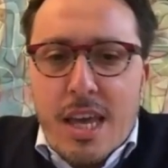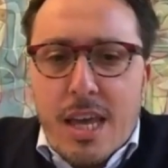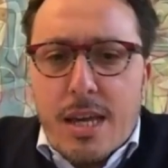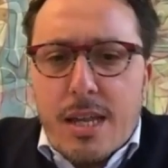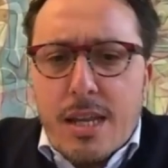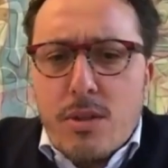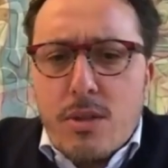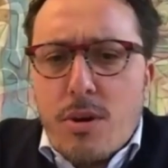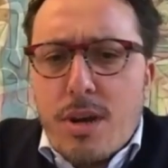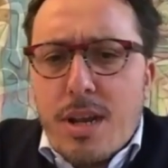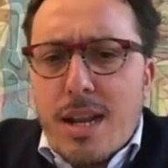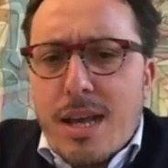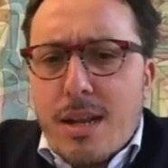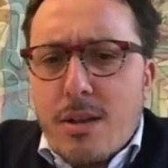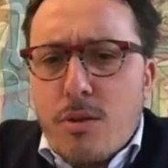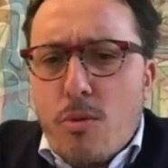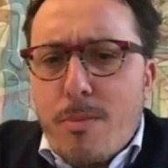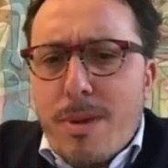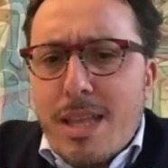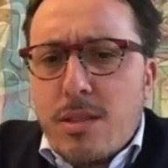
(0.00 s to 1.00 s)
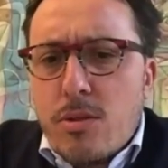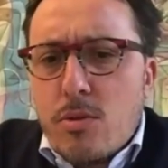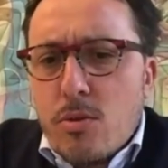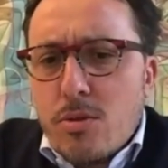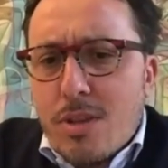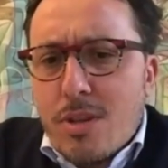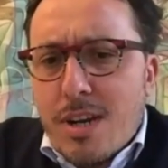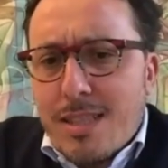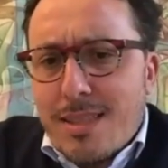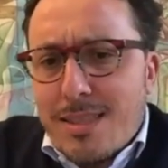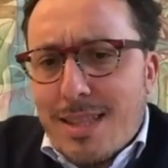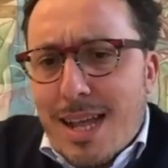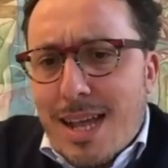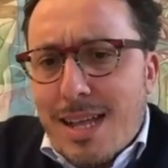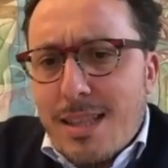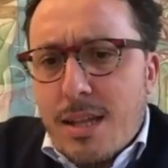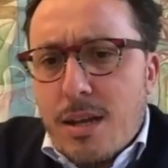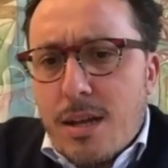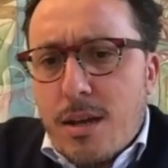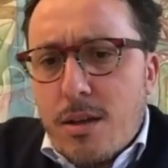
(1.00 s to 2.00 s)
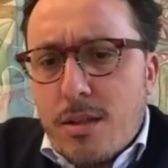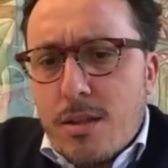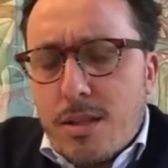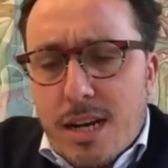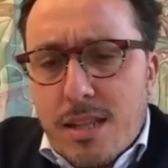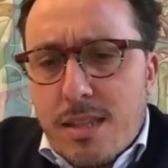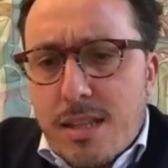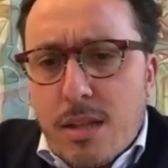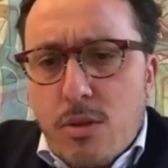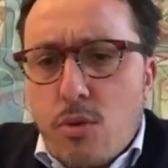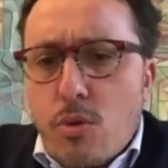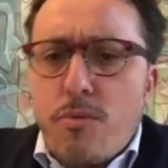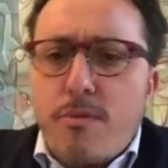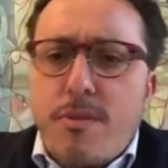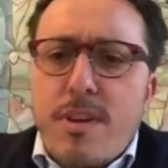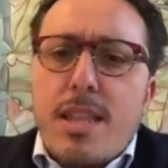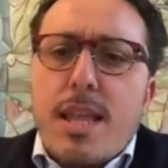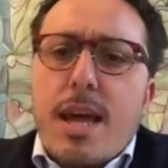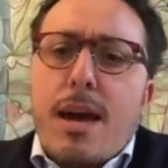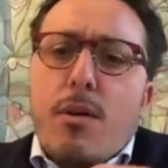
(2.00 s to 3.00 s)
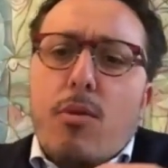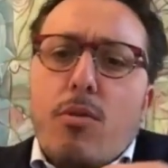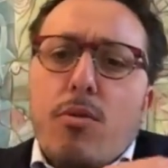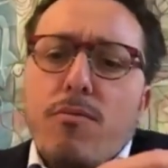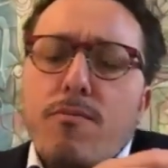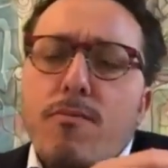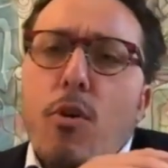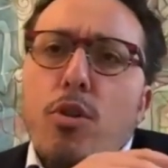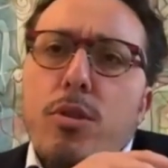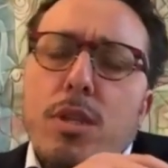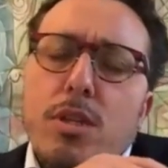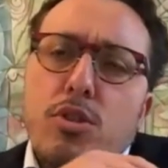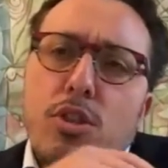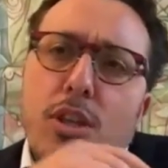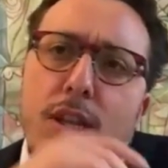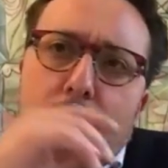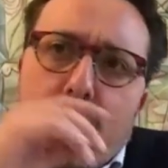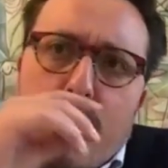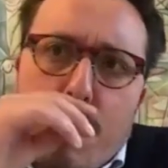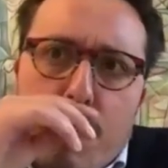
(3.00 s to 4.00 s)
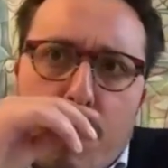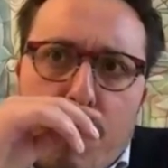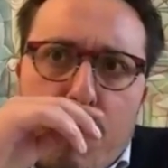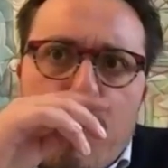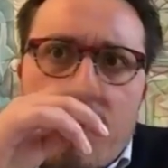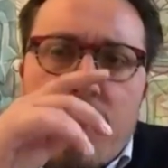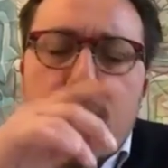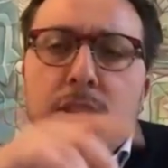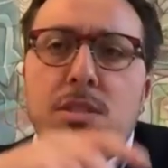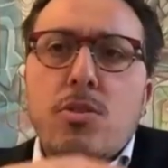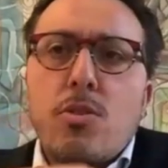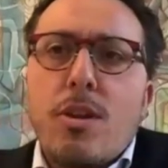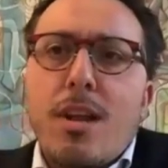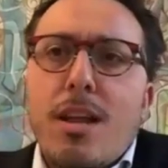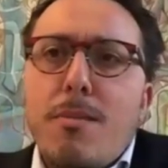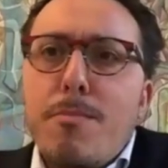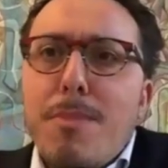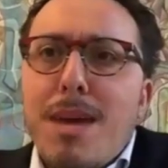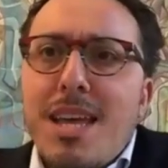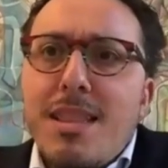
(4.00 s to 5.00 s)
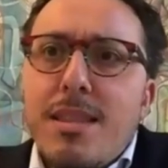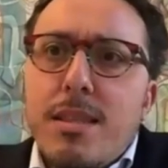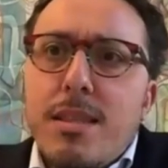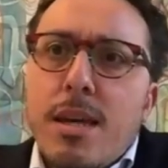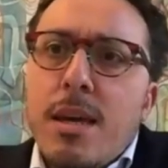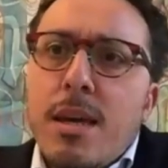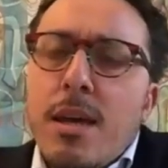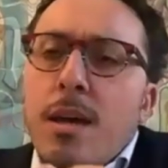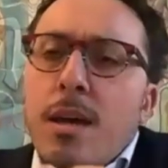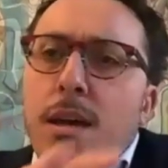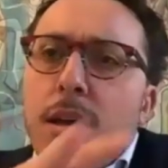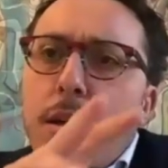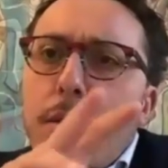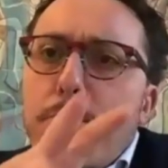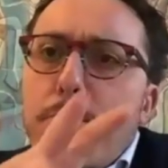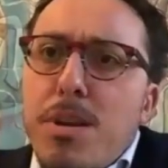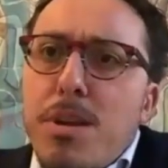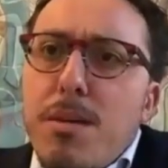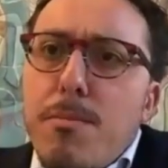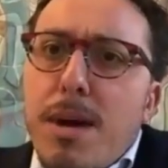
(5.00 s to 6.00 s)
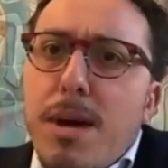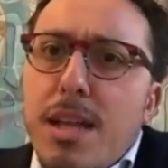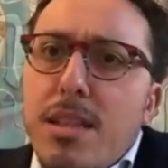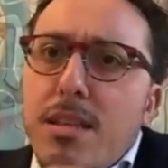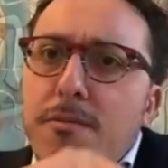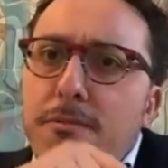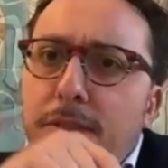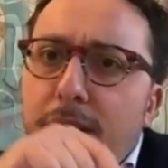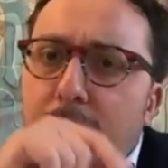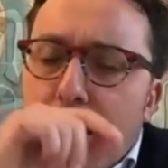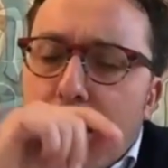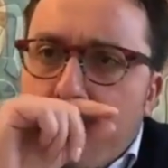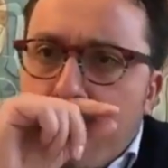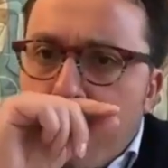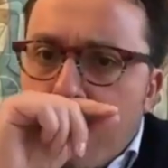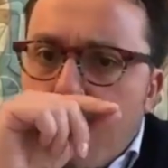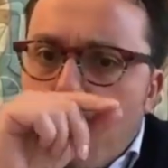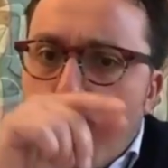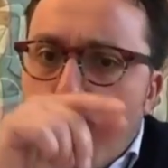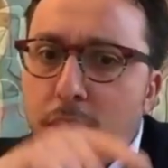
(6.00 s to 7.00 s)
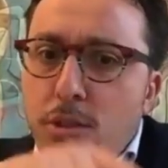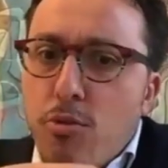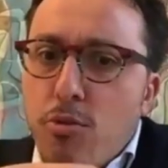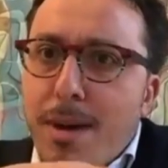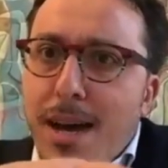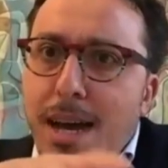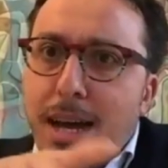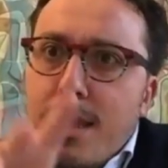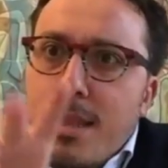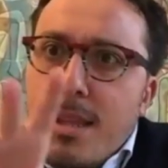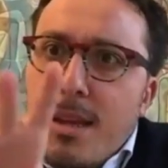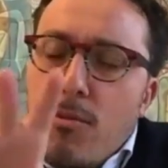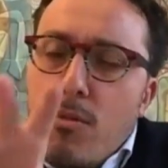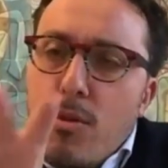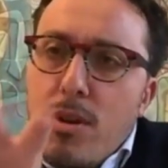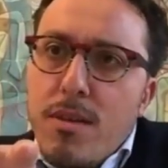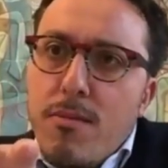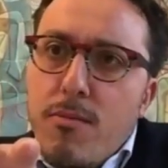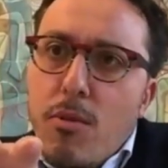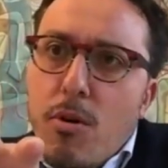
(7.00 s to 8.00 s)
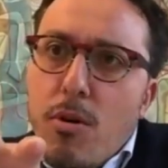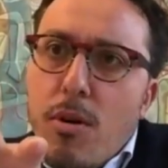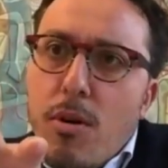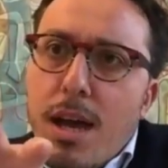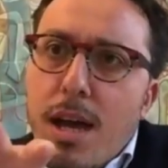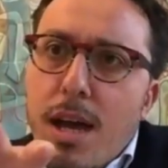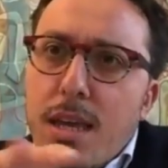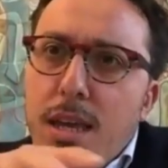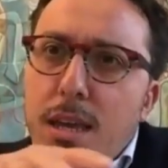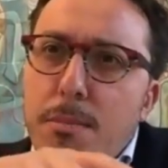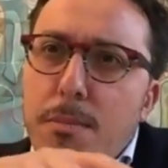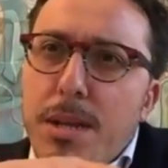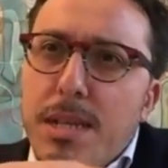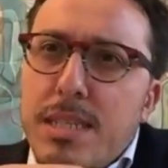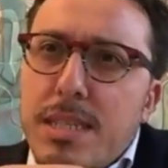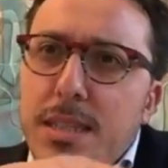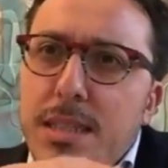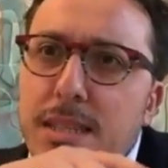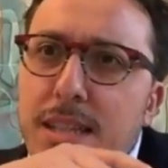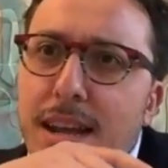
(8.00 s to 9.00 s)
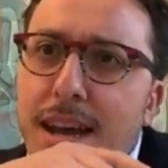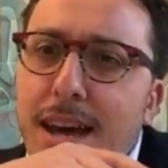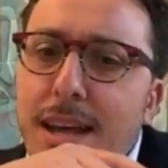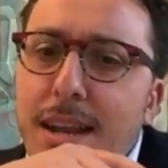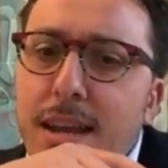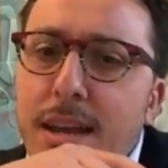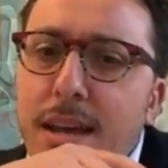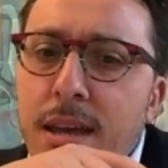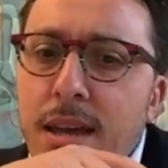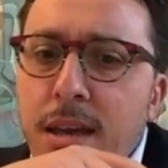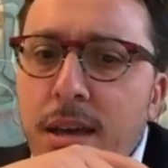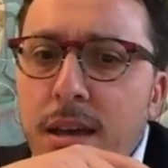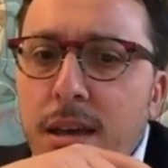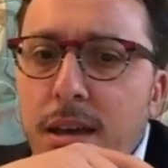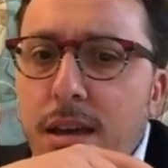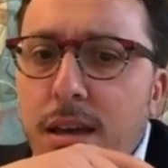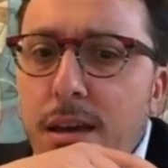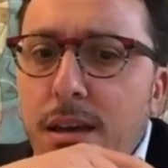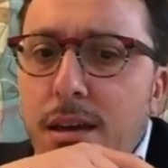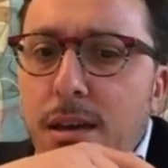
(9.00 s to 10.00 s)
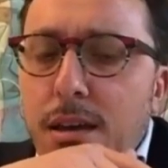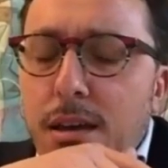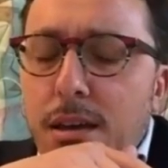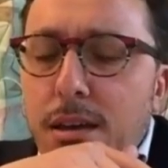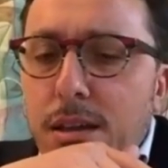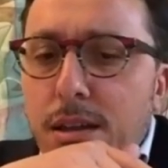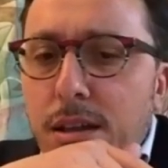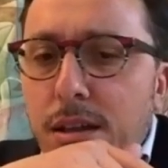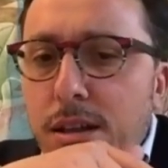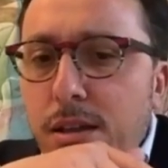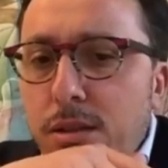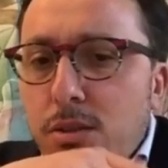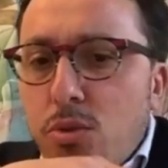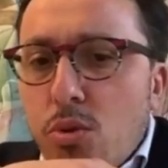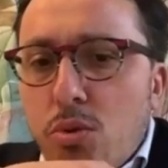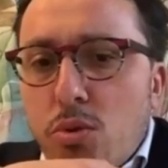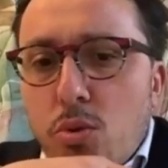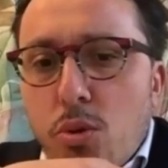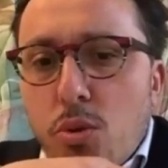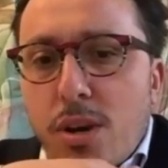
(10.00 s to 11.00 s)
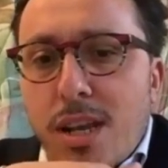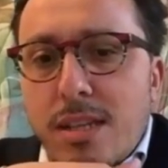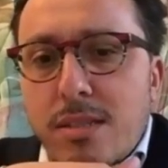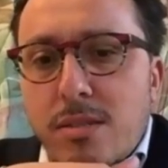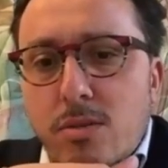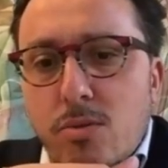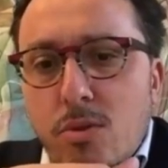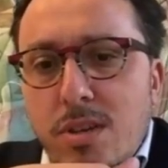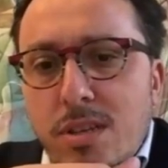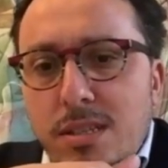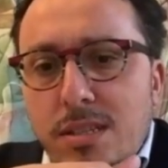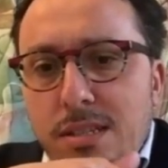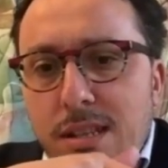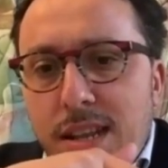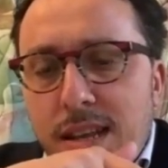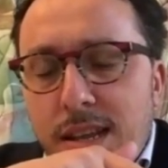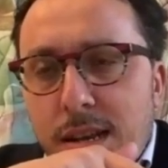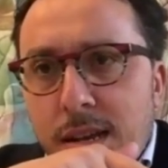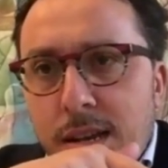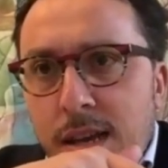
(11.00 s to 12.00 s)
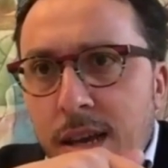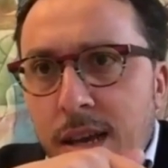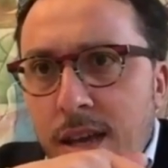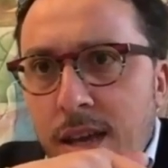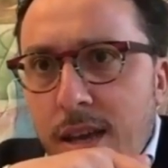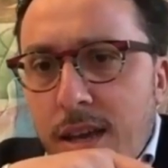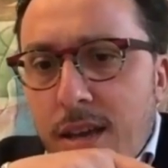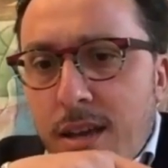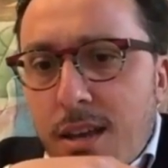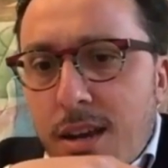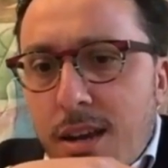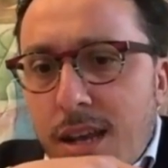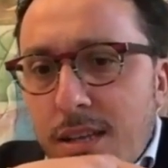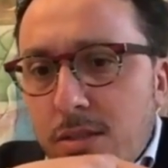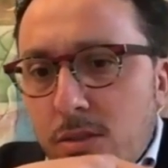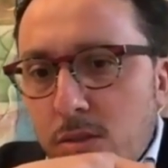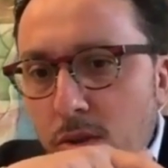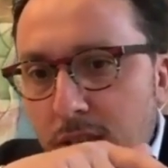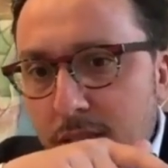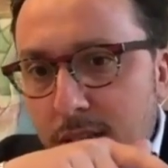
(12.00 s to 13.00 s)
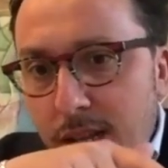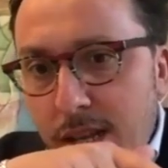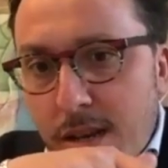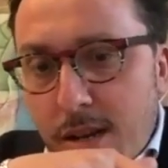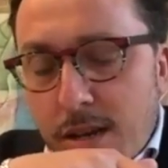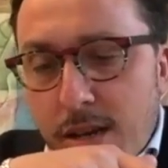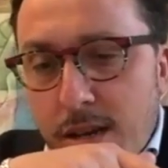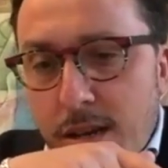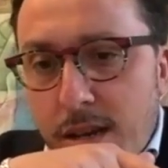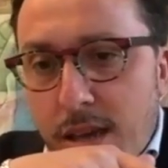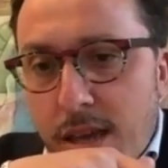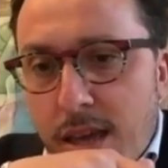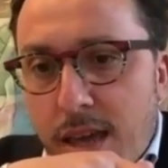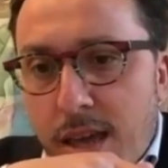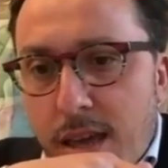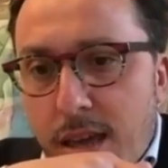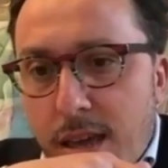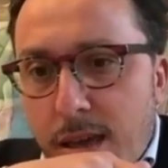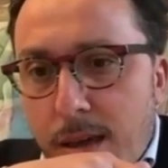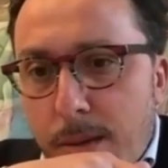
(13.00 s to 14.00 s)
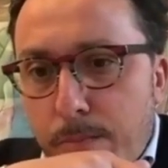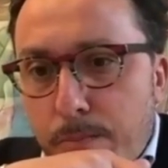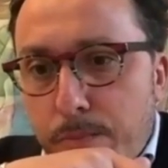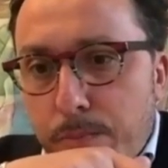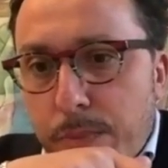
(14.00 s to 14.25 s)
e credo che l'argomento trattata, trattato lo veda coinvolta già da tempo professionalmente. E prima di fargli una domanda volevo anche presentare eh, il dottor Renzo Isler. Eh, Renzo Isler è